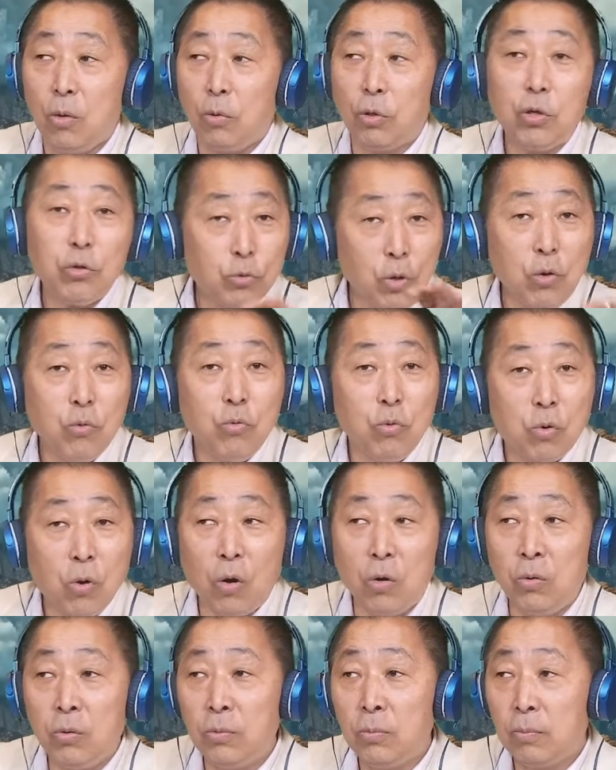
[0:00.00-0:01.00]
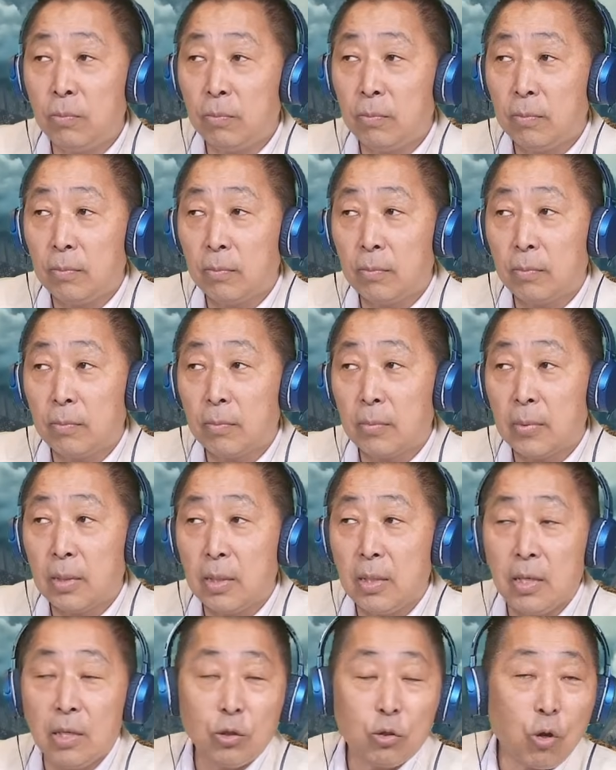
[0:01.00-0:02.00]
我说孙悟空
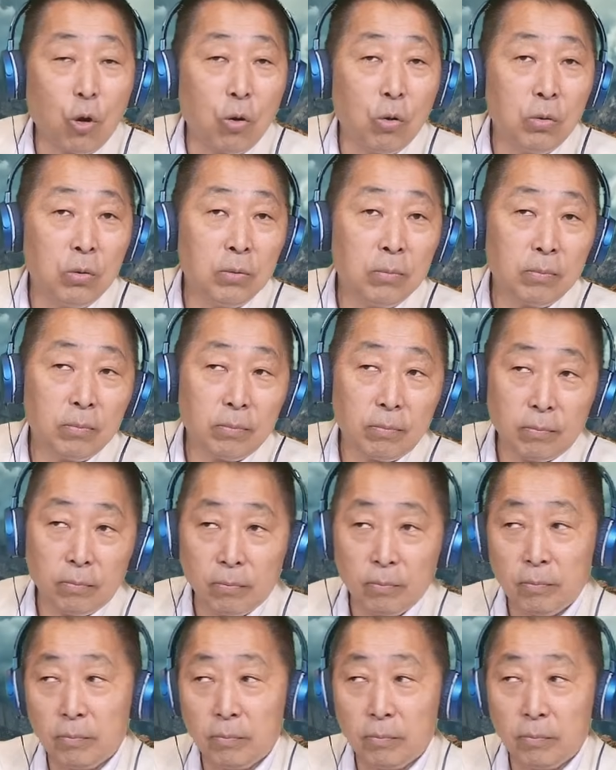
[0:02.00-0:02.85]
从。